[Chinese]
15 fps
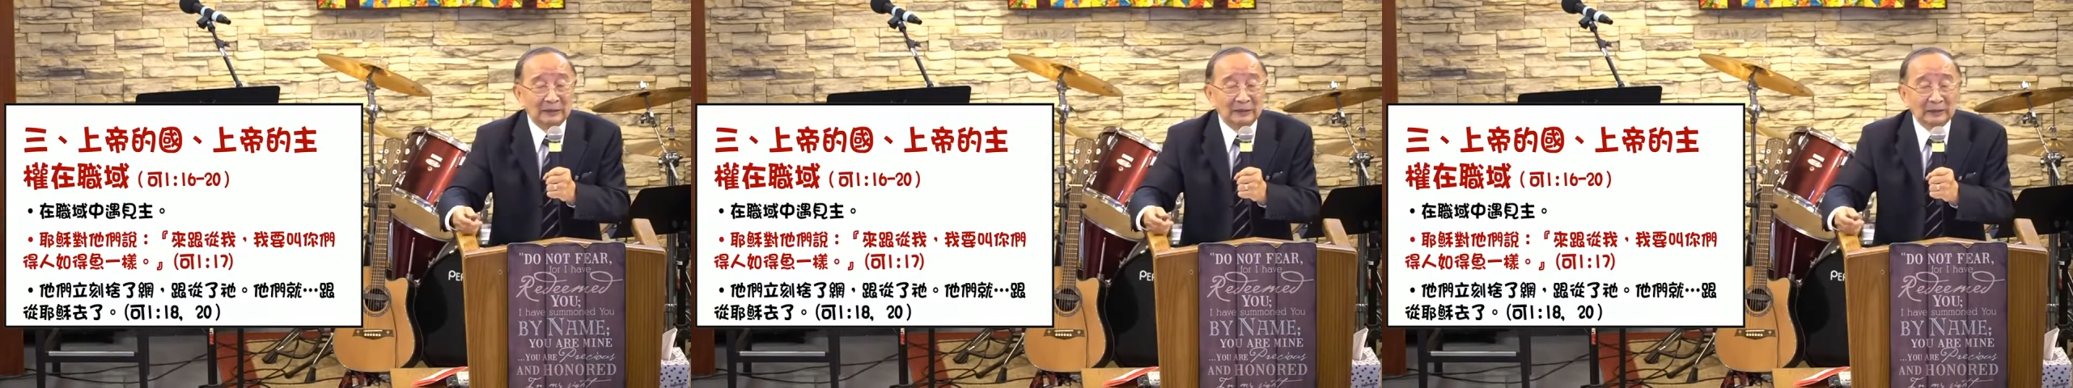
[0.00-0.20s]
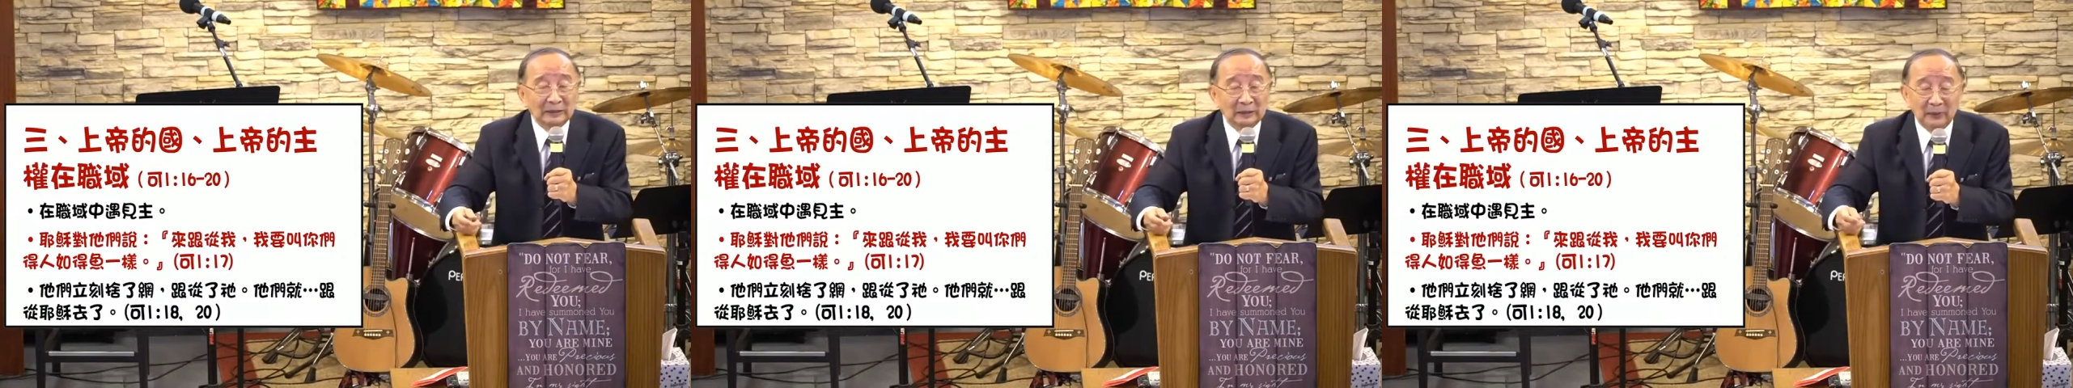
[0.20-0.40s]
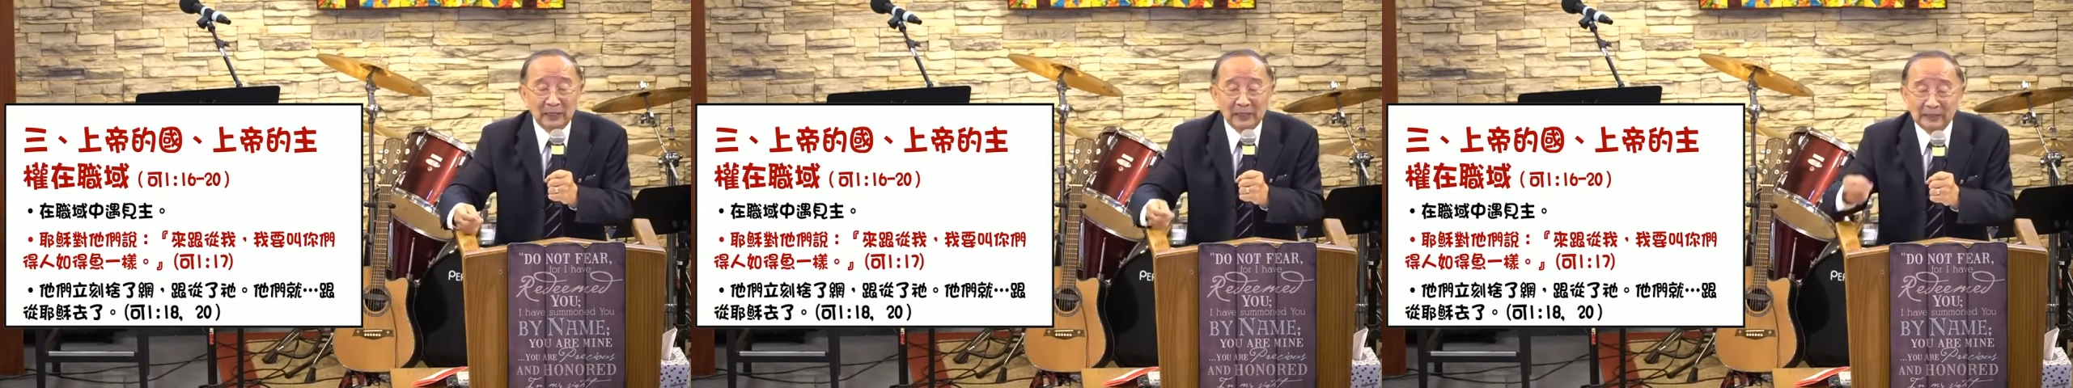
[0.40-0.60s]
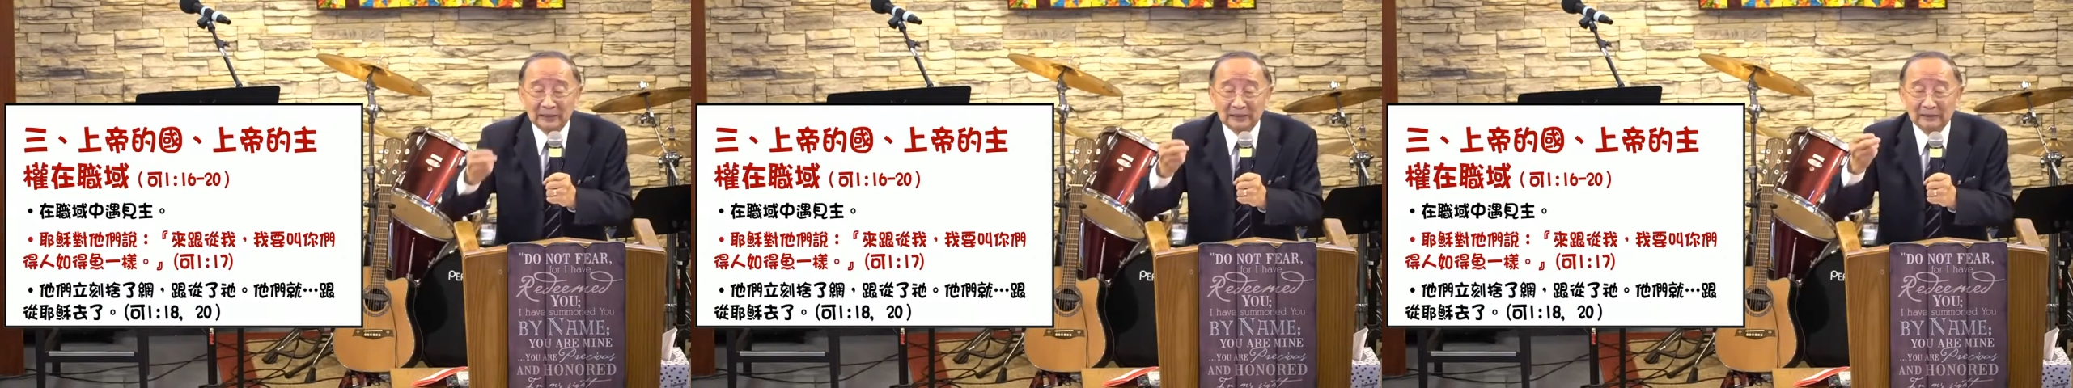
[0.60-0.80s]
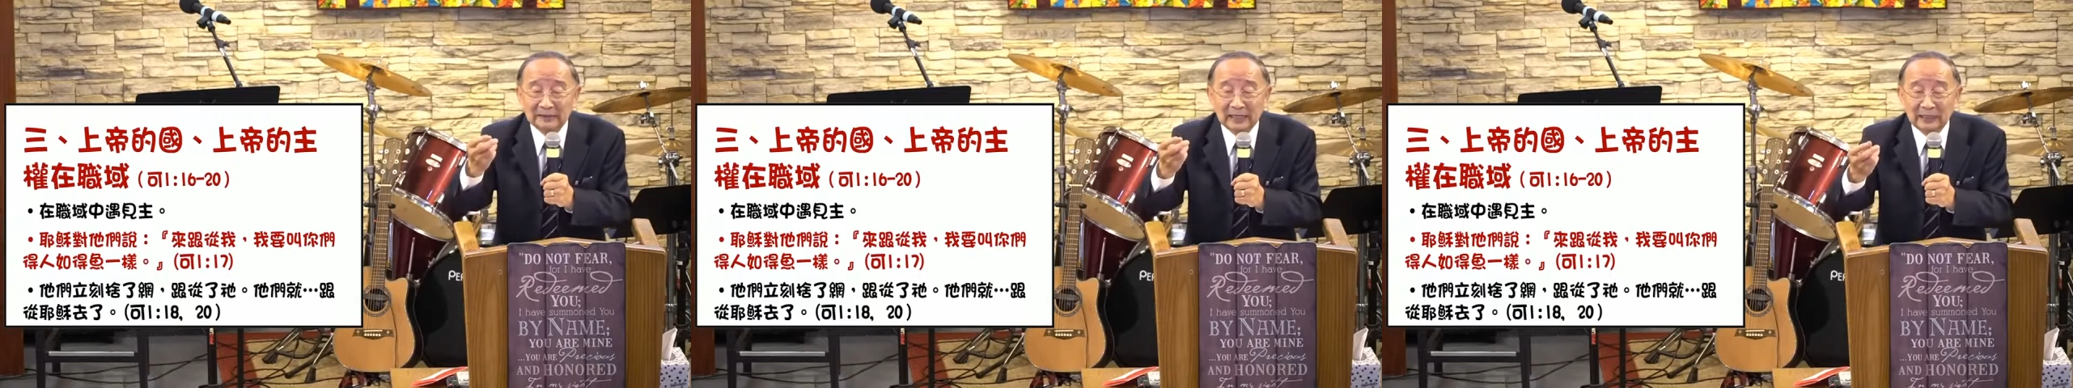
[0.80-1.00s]
以为你
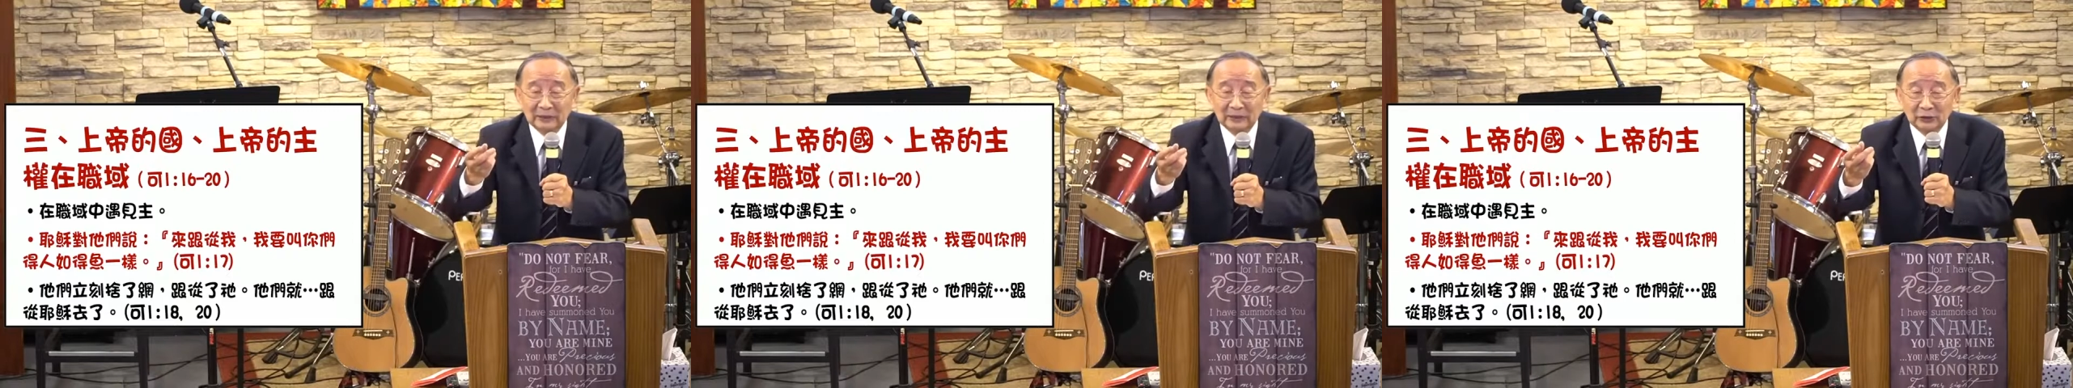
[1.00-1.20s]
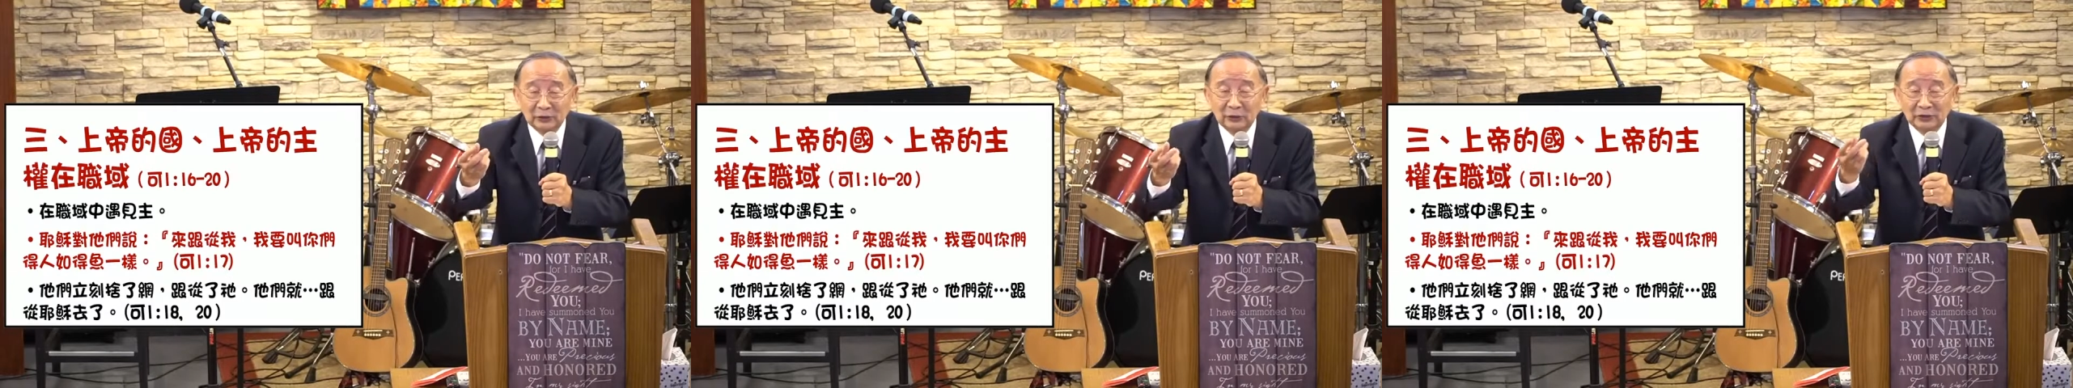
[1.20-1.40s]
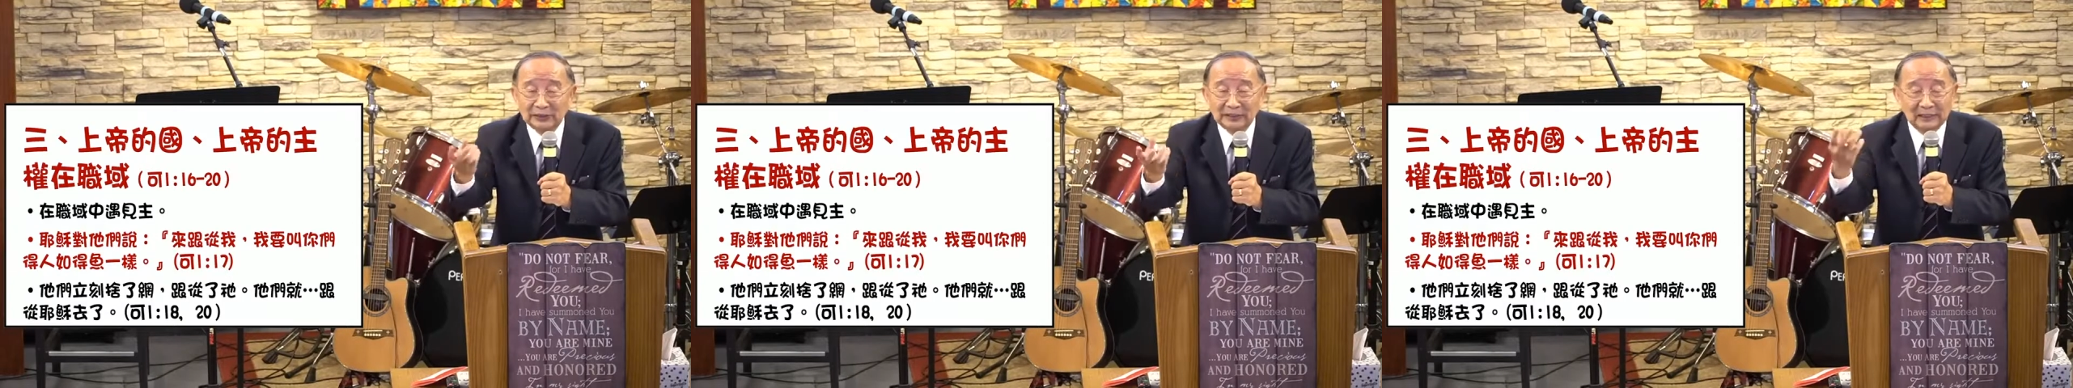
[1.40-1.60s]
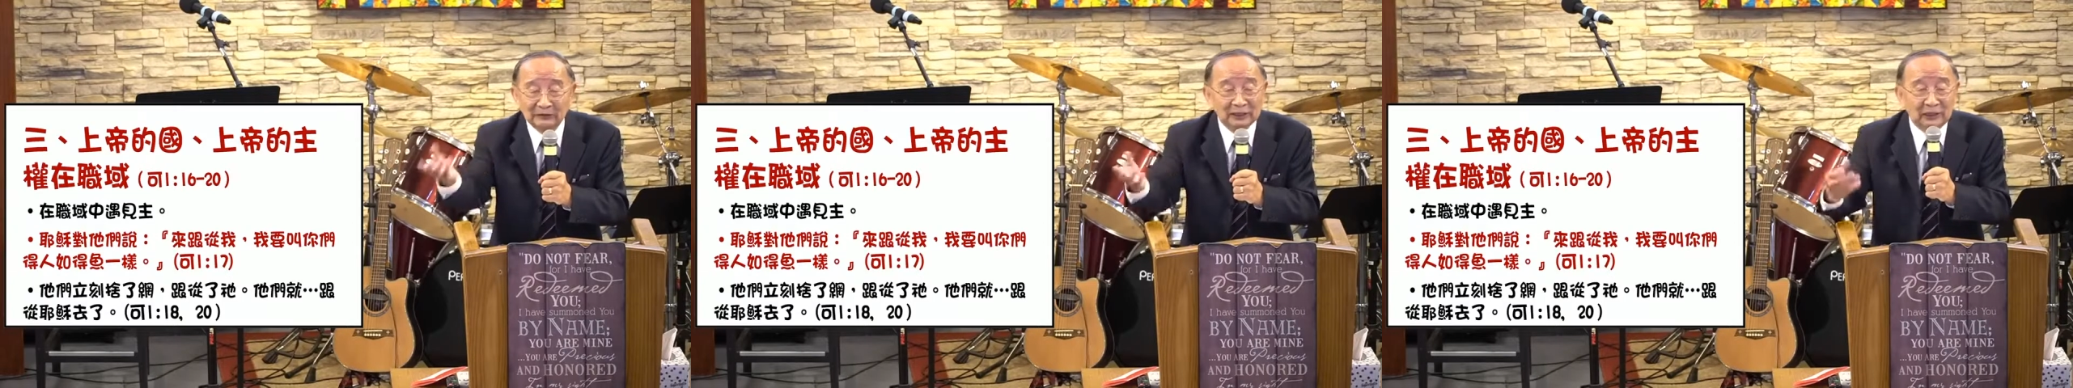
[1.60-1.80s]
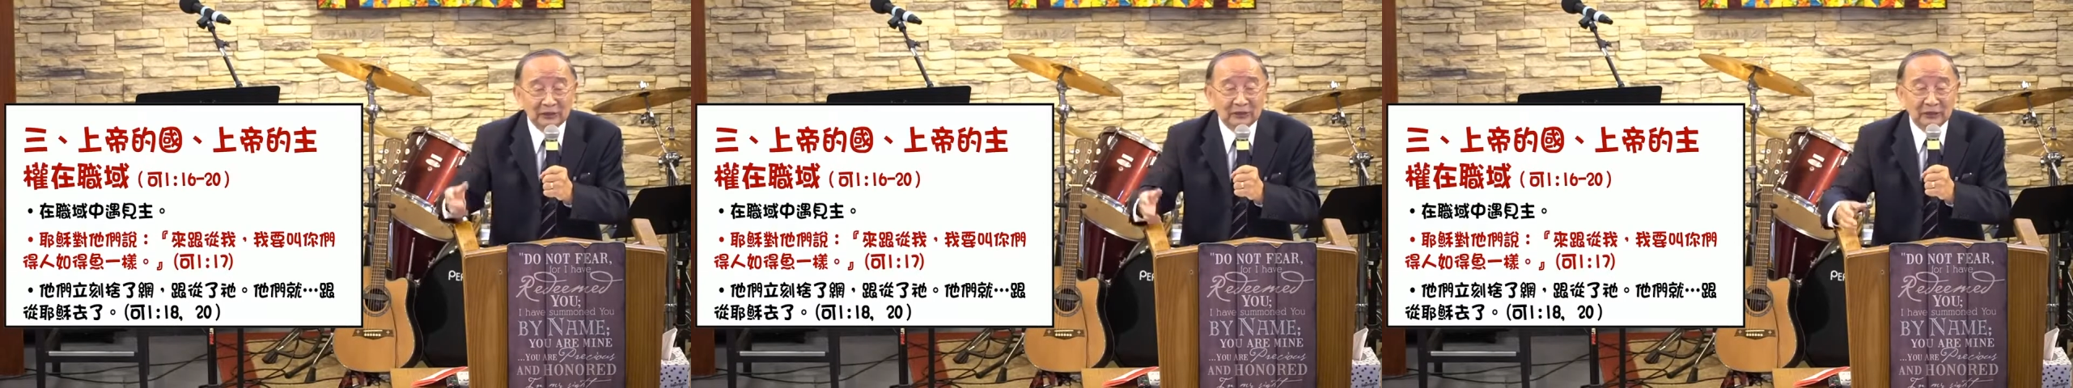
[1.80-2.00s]
是在讲这
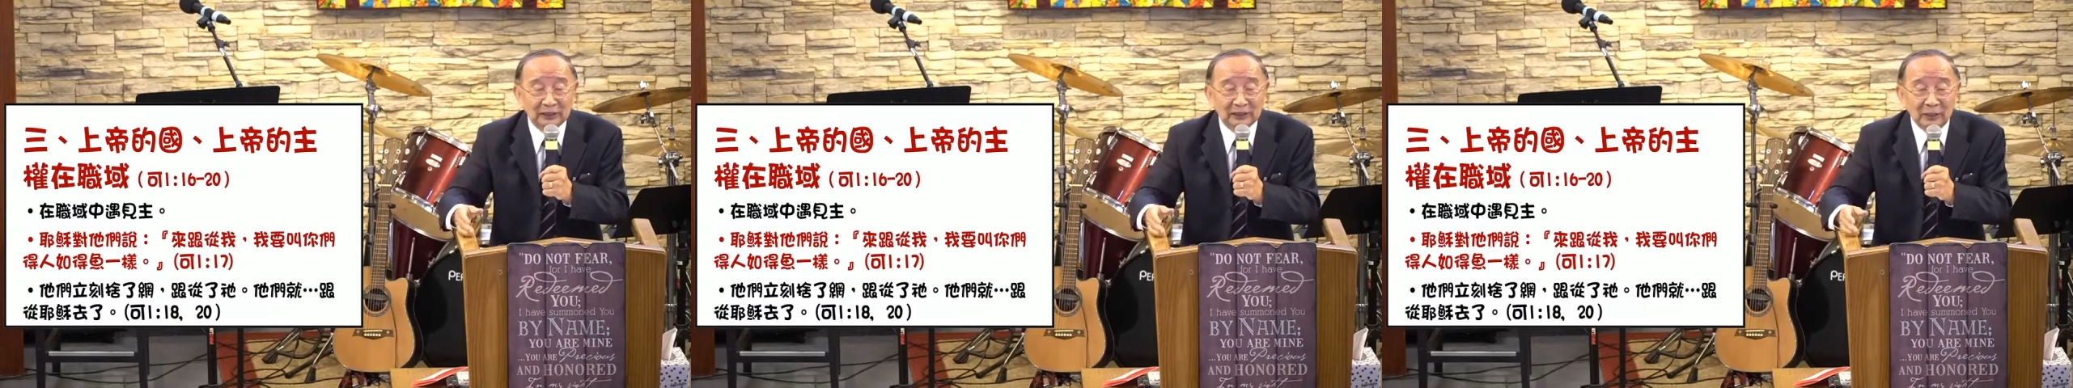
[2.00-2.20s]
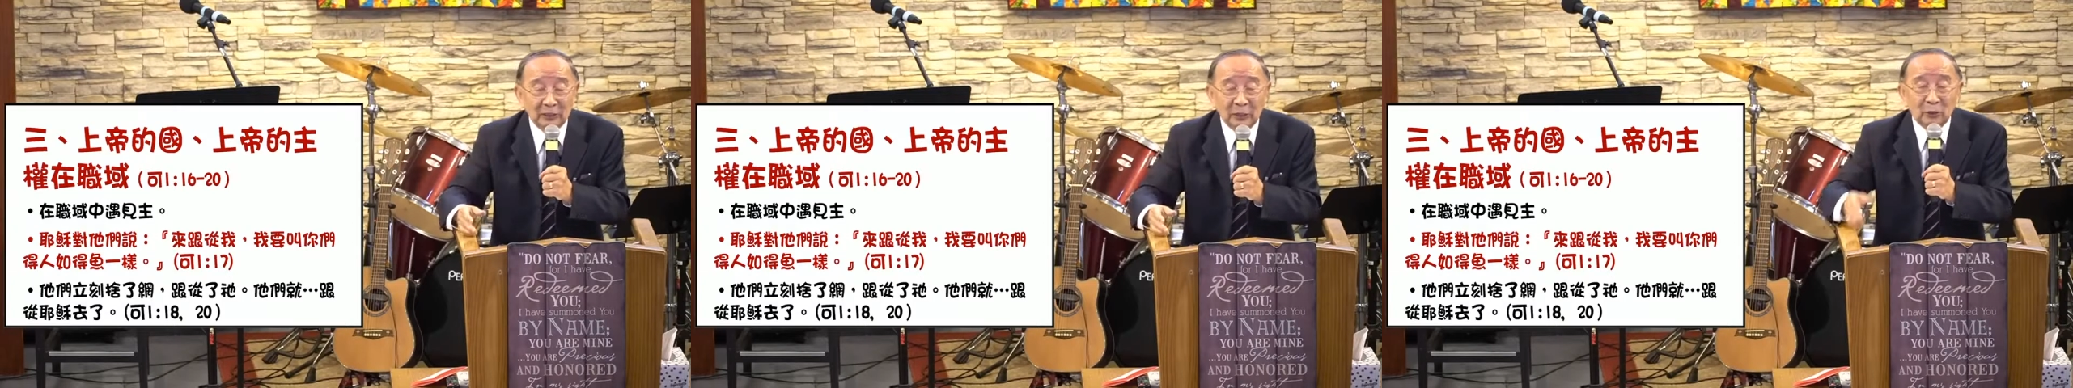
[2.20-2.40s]
些事情。